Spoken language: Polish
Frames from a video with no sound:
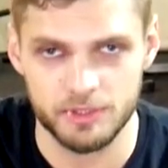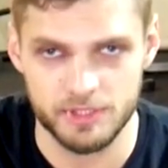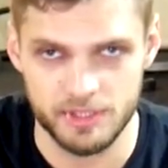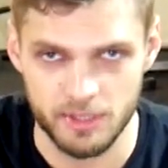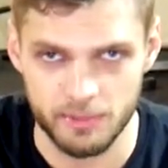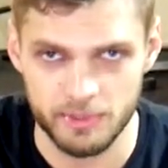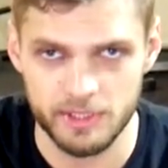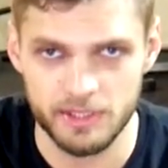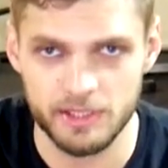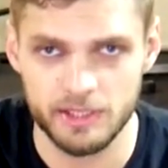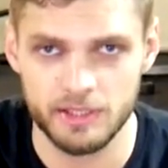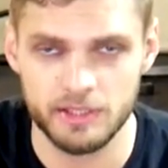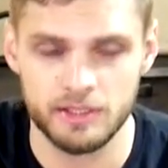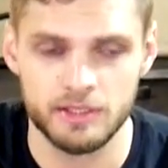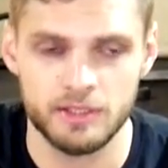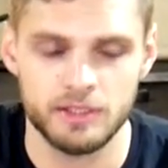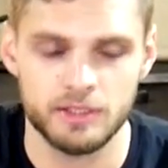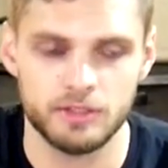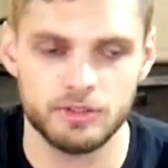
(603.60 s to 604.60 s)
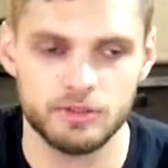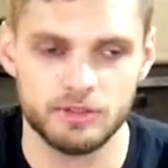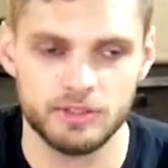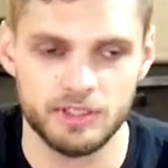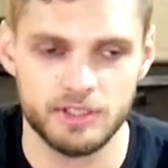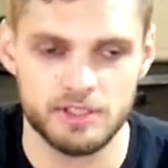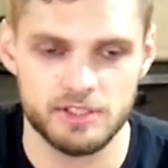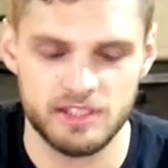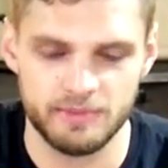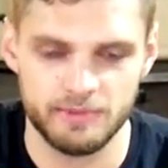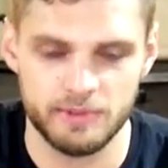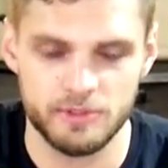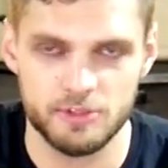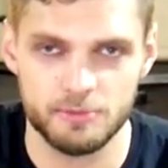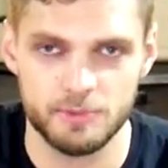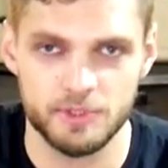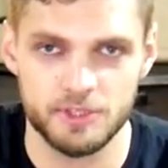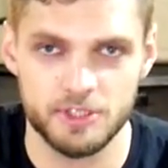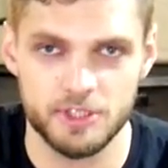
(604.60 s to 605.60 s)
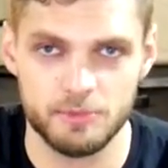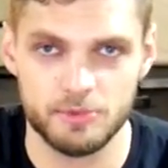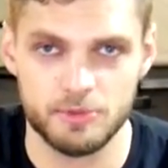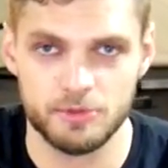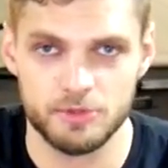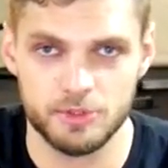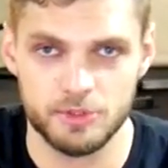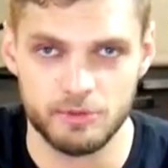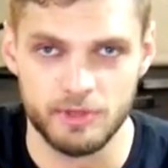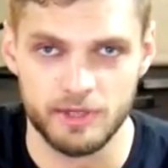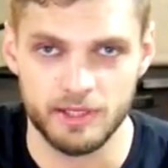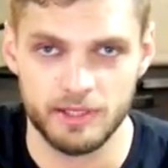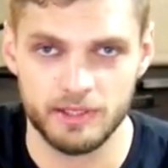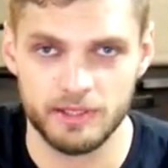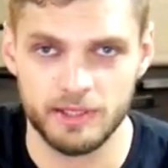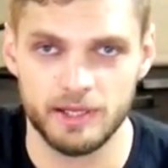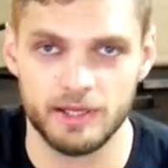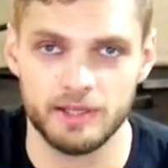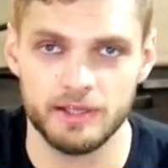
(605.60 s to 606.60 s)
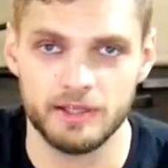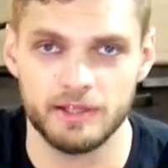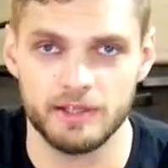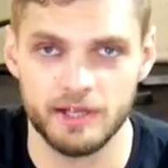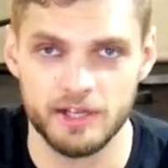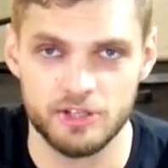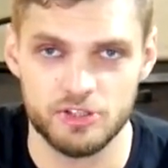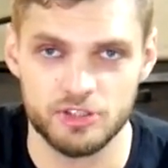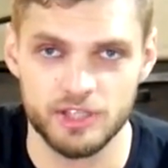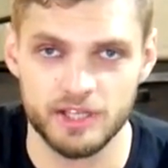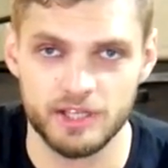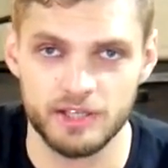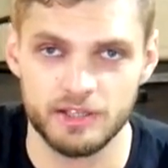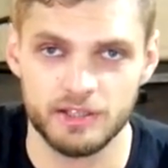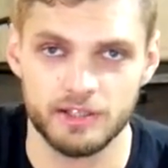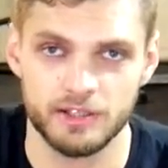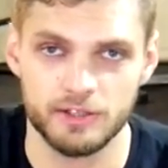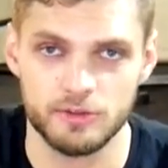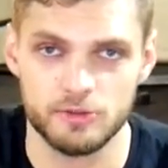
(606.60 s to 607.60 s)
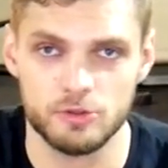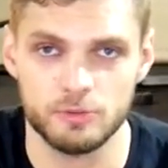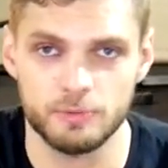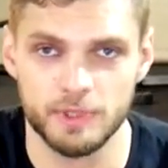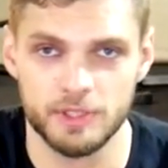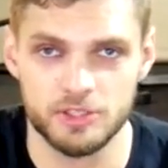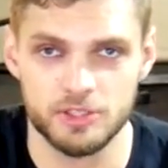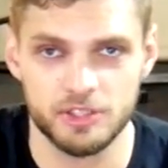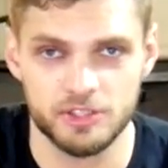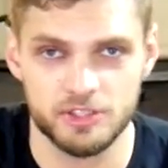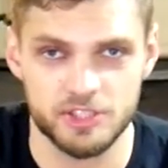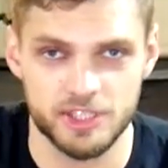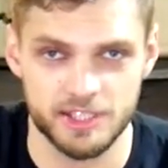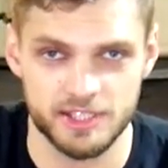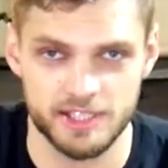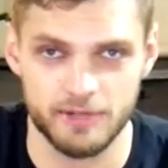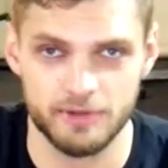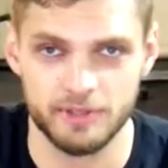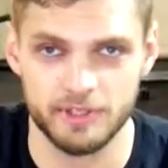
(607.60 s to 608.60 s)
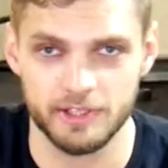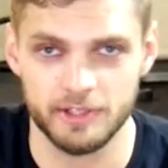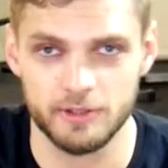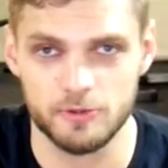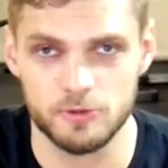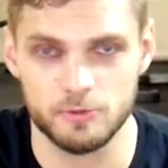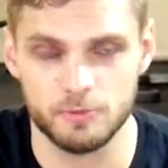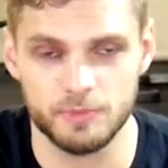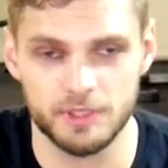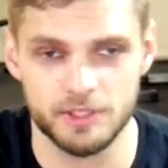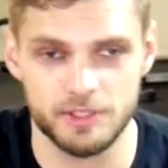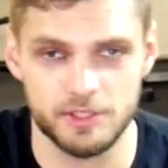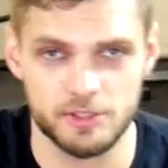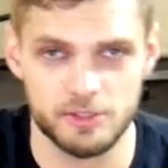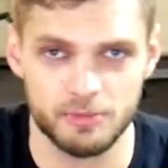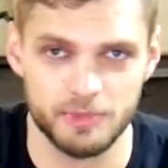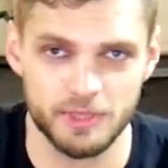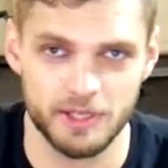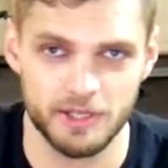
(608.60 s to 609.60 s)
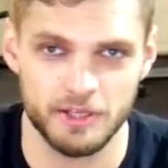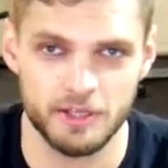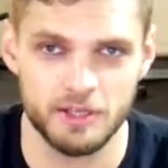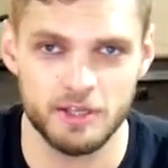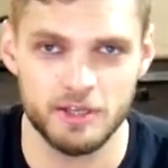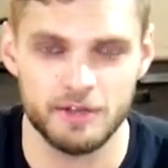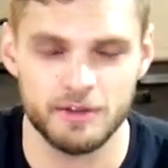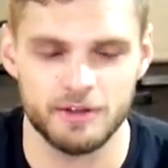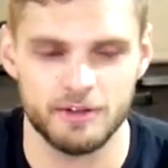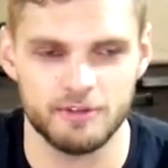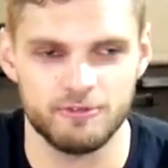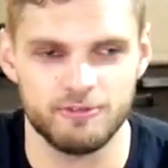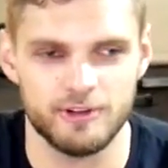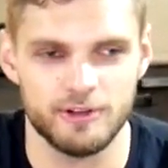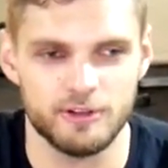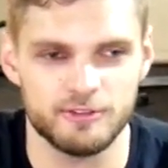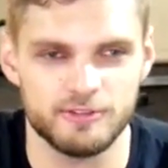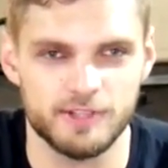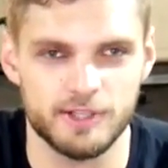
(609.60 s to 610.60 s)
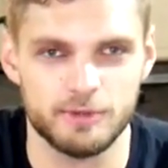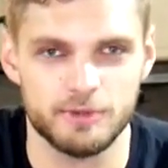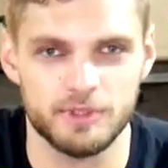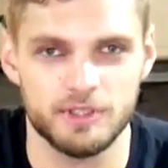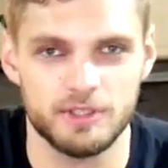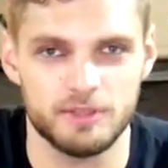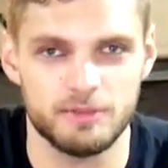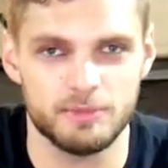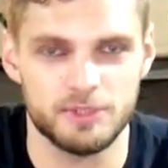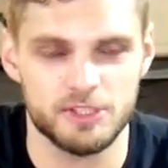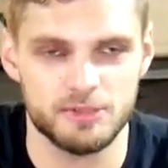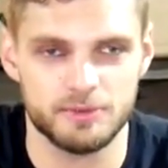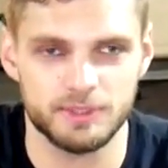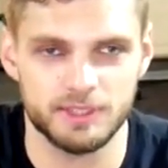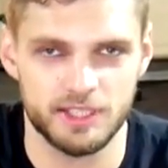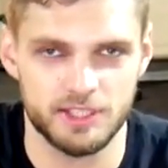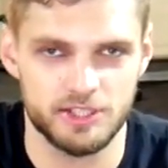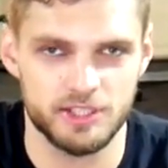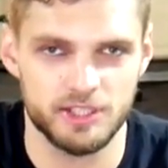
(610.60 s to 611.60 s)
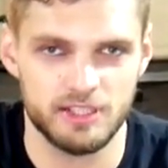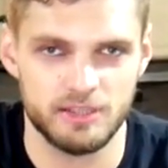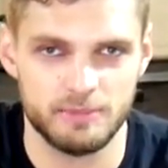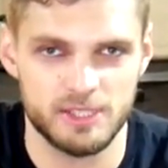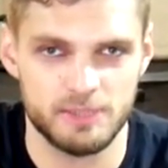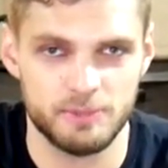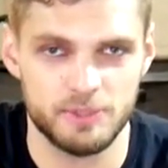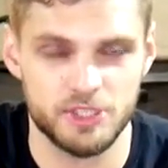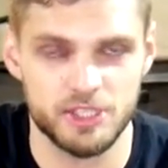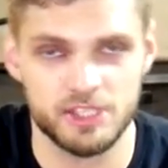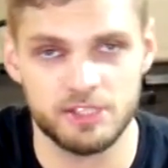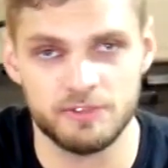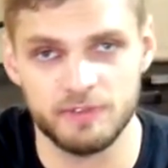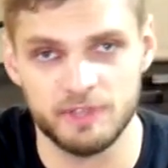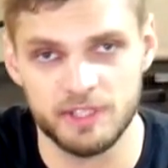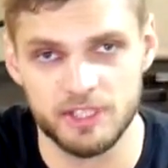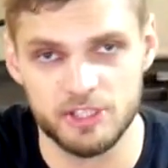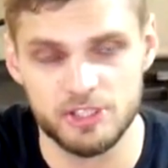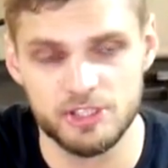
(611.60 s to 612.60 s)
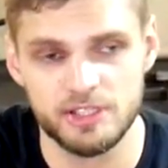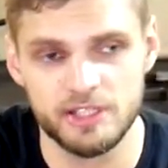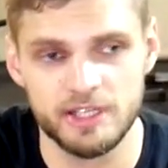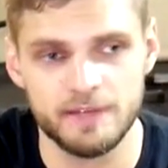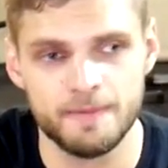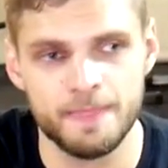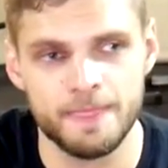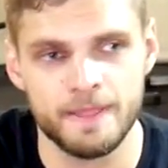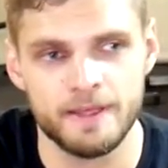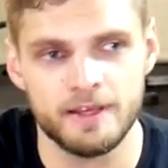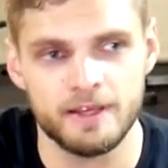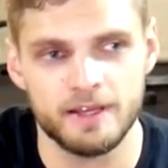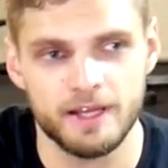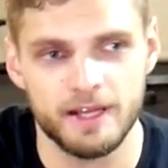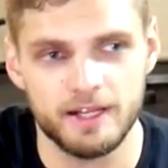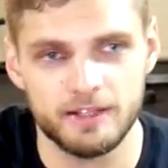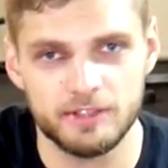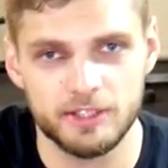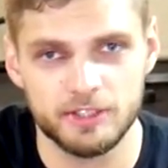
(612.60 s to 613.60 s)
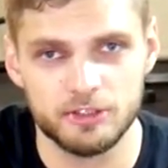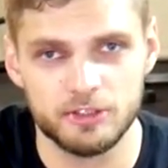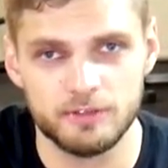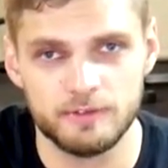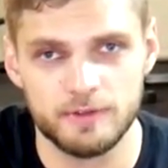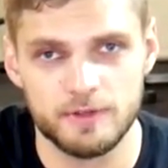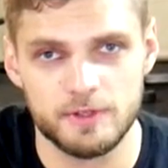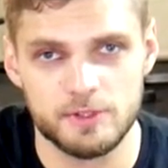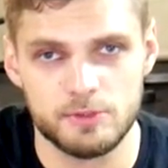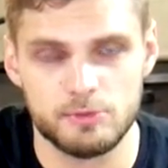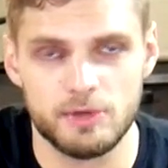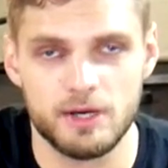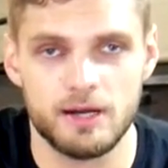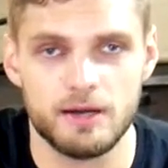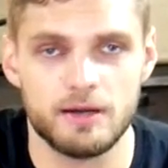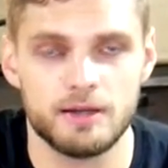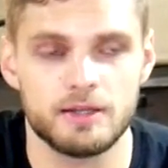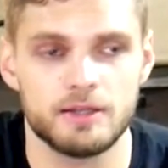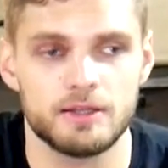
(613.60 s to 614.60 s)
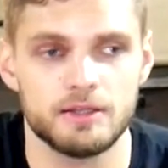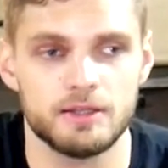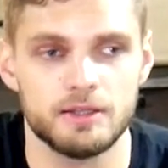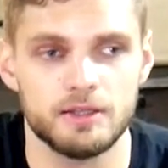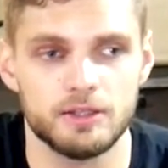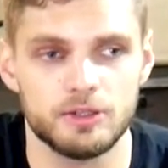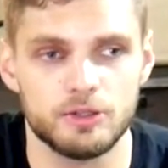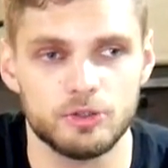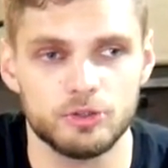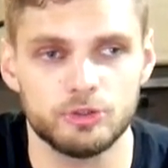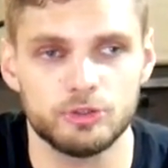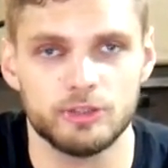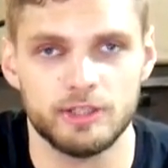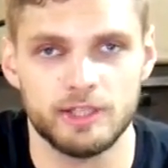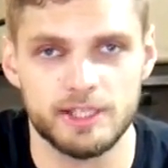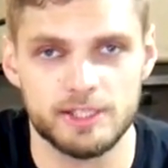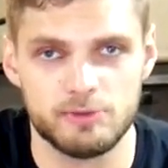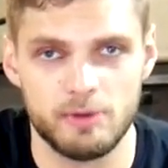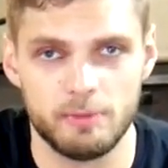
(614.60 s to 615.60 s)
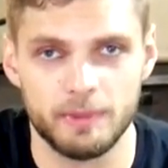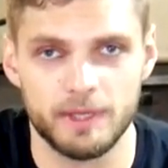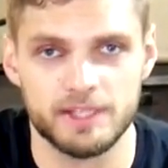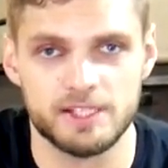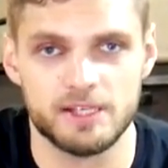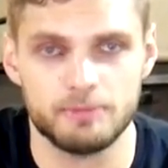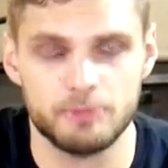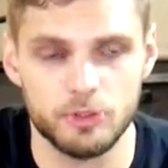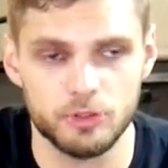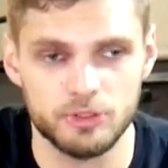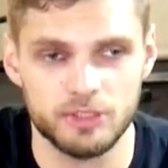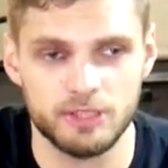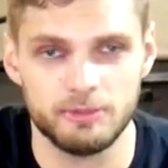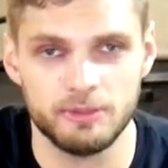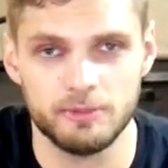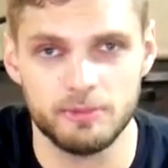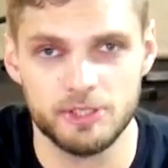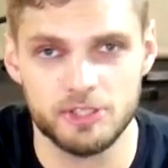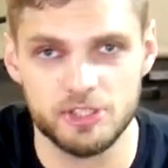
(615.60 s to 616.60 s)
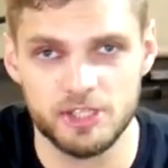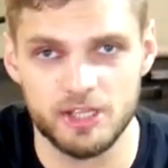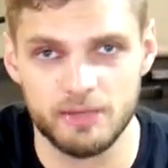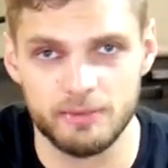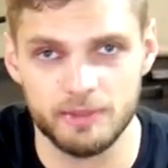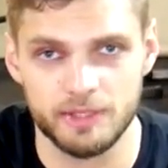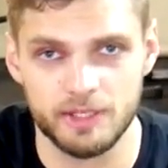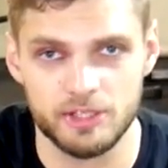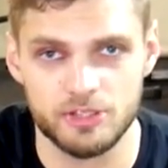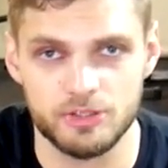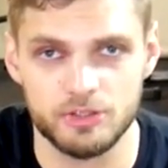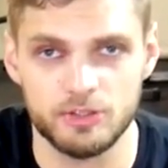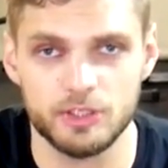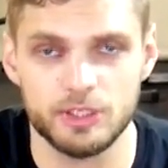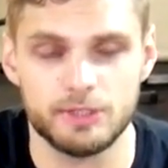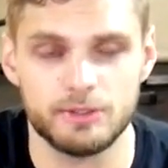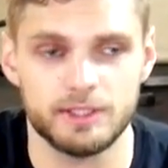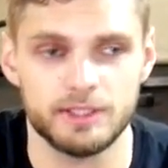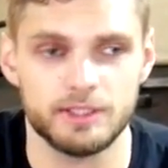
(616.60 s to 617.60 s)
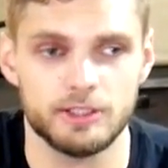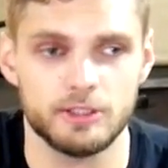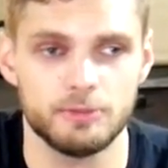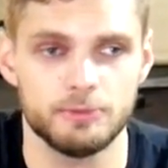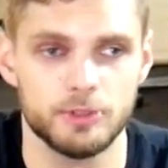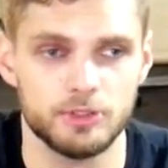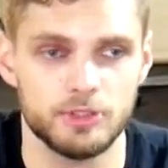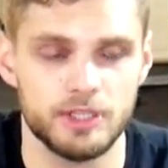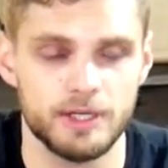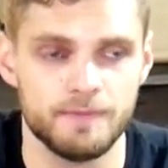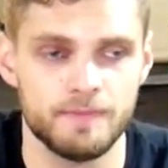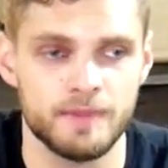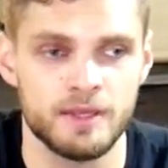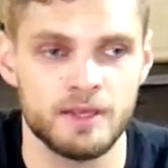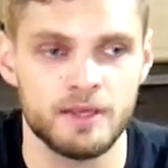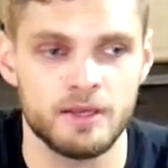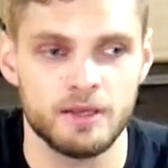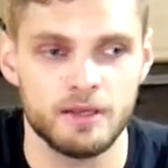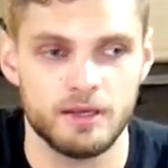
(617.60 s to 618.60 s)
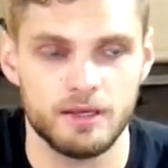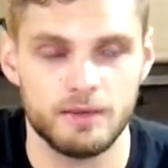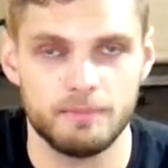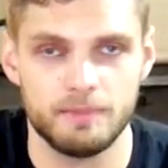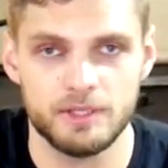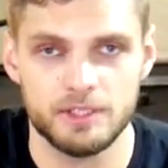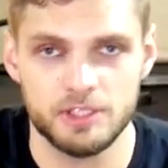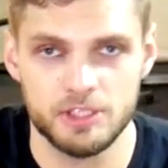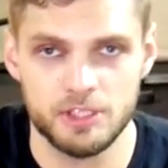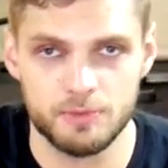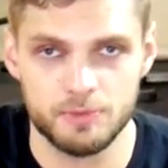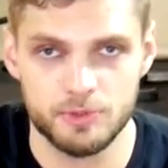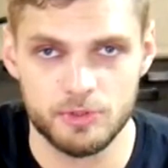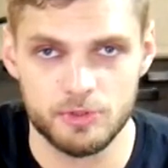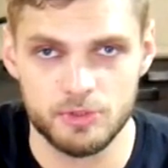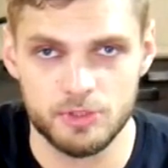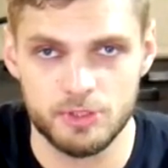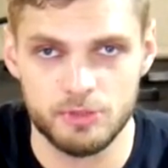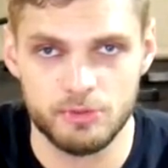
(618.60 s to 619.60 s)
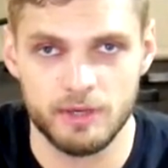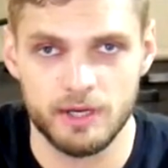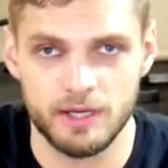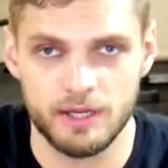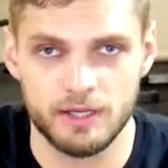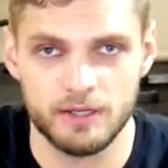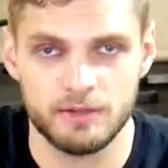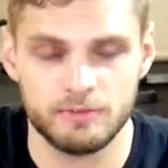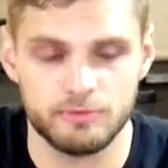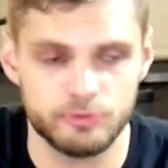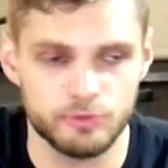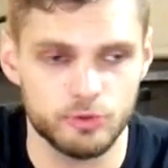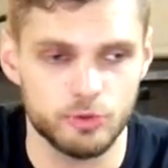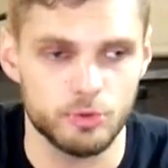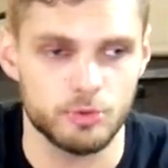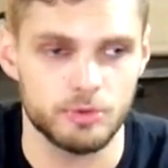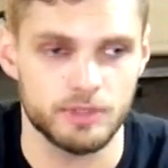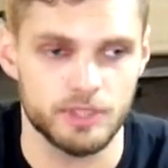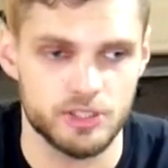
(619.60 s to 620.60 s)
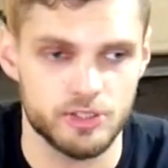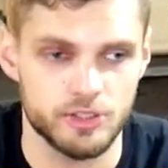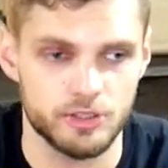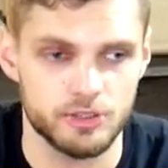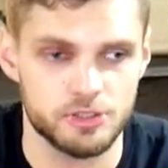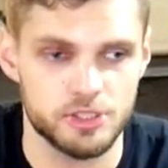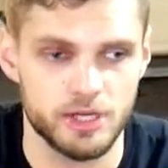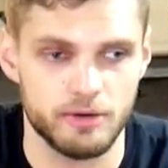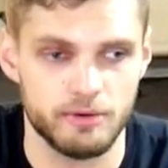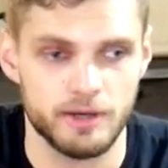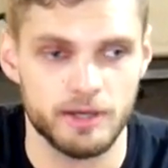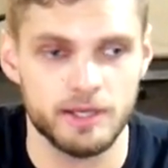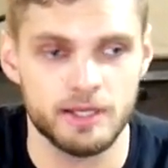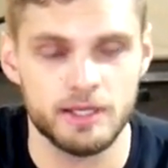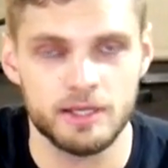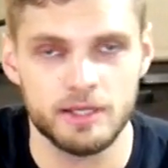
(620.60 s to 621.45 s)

niestabilne, to ta niestabilność będzie się przenosiła na resztę kręgosłupa, czyli cały kręgosłup będzie sobie e, falował i będziemy tracili na bezpieczeństwie i na sile a dodatkowo zła e, kontrola, zła praca biodrem i mięśniami raczej dookoła tego biodra e, będzie się przenosiła w dół naszego ciała.